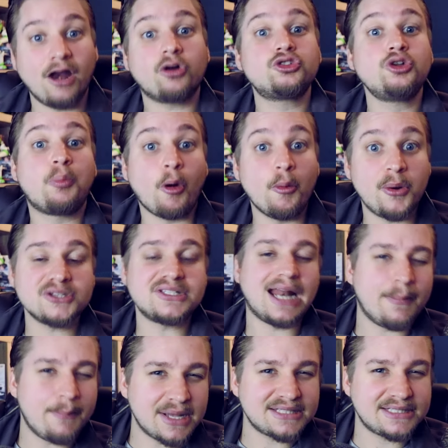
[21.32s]
Alors je propose à
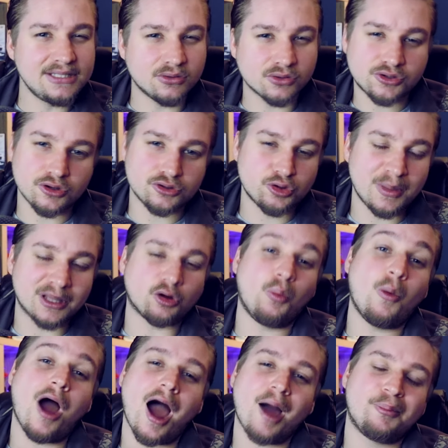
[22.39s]
la masse silencieuse de mettre au
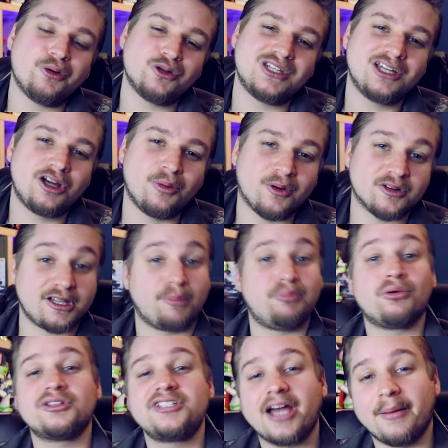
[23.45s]
moins un petit commentaire
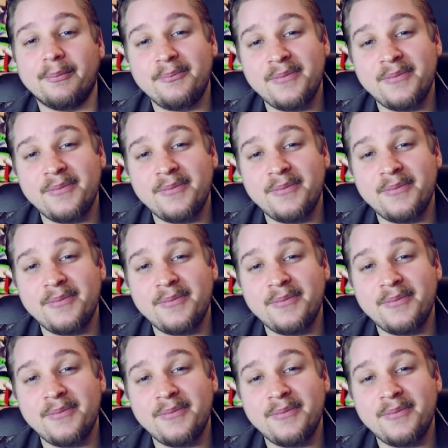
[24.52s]
pour dire